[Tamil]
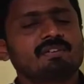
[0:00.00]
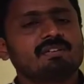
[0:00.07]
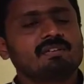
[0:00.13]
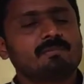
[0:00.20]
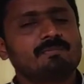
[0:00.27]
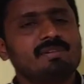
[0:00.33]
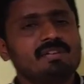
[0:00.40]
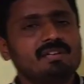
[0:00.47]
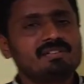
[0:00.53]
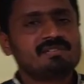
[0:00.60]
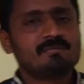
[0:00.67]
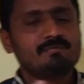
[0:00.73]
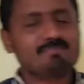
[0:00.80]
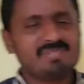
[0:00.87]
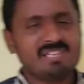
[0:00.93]
இந்த
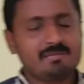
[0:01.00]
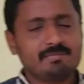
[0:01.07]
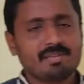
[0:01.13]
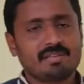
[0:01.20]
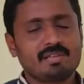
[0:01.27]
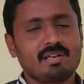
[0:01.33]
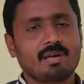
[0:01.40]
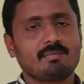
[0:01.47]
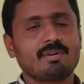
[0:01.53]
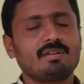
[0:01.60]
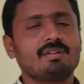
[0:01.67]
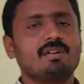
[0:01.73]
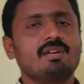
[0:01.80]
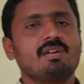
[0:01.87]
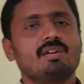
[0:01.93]
பிஹெச்பி பற்றி நாம்
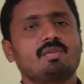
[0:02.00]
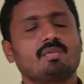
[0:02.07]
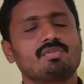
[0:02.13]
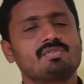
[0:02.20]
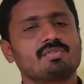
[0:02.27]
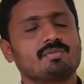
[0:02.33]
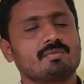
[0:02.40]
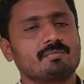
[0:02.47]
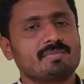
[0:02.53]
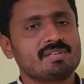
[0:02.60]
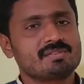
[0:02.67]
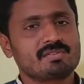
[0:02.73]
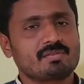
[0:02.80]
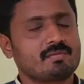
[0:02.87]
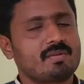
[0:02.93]
கொஞ்சம்
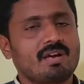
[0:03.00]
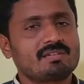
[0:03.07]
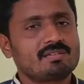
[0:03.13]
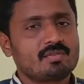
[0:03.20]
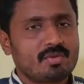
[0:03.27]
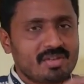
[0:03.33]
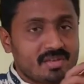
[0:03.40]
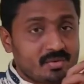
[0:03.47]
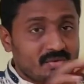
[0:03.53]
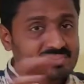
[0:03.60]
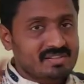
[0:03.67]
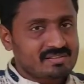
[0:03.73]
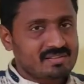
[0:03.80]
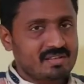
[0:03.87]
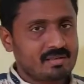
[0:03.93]
பேசணும் அதனோட
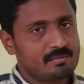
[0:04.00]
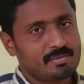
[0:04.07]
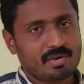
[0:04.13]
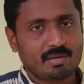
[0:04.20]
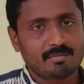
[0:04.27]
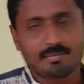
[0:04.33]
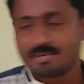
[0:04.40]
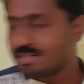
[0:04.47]
யூசஸ் தான் இப்போ நாம்